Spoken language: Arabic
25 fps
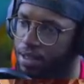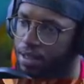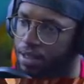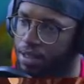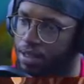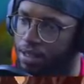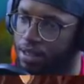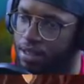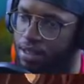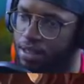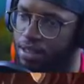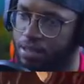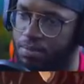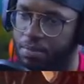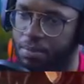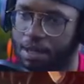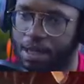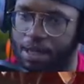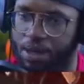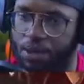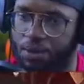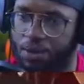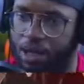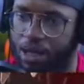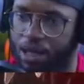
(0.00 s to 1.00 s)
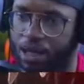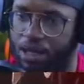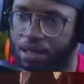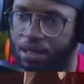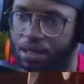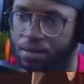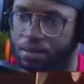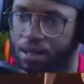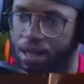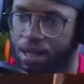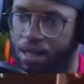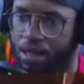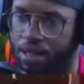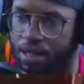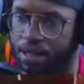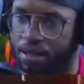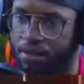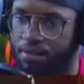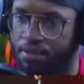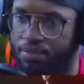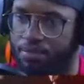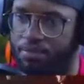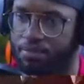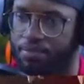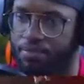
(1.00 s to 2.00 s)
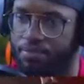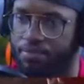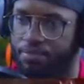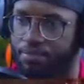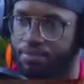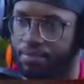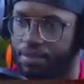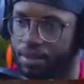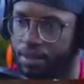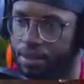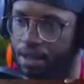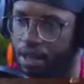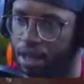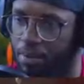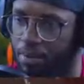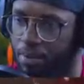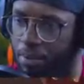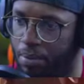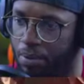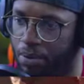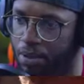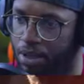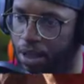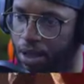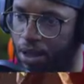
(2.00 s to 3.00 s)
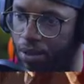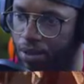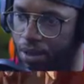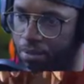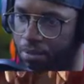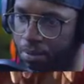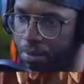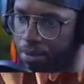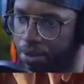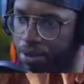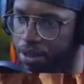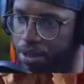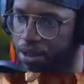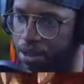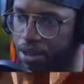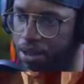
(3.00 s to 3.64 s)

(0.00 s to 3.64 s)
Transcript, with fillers: زبالة والله زبالة أنا بموت يا أخوان بموت